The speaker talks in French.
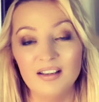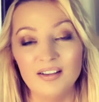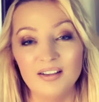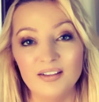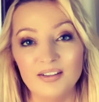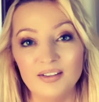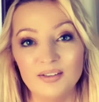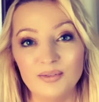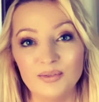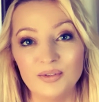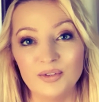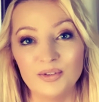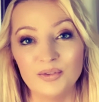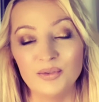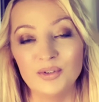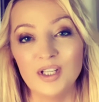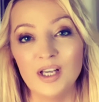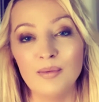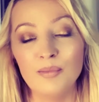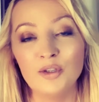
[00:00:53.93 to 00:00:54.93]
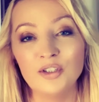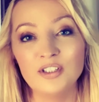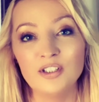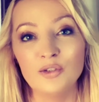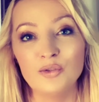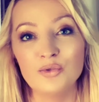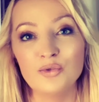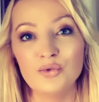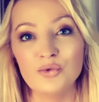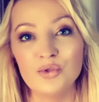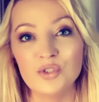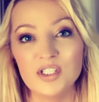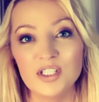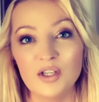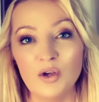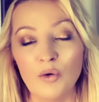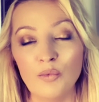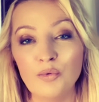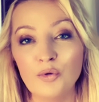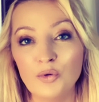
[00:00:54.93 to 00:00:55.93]
Euh, on, a, abordé le
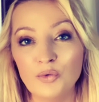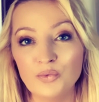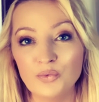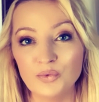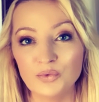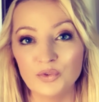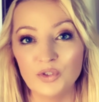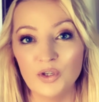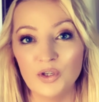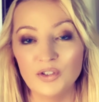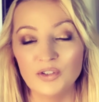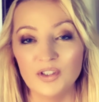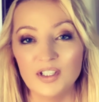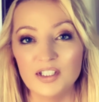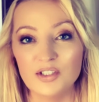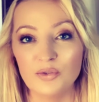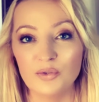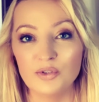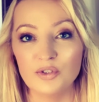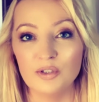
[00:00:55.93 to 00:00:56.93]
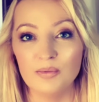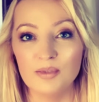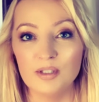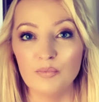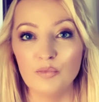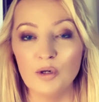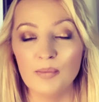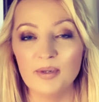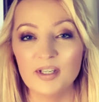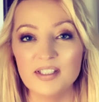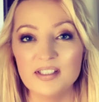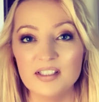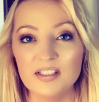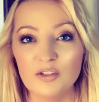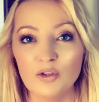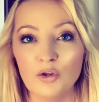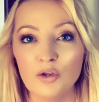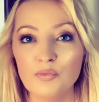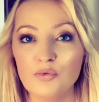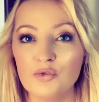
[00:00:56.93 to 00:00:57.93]
sujet en profondeur dans les horoscopes des mois précédents.